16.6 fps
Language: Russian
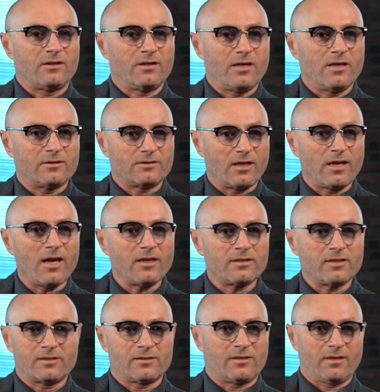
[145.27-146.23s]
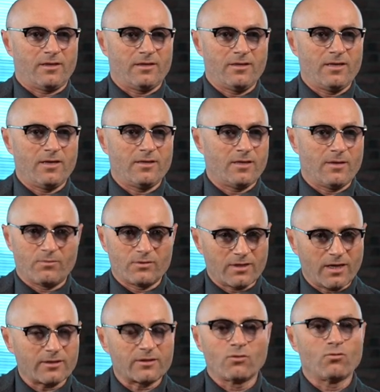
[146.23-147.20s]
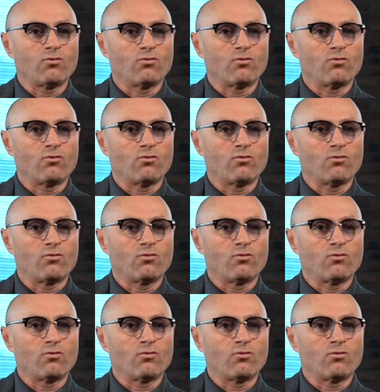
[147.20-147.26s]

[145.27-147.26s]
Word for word: третьей стороне, не обязательно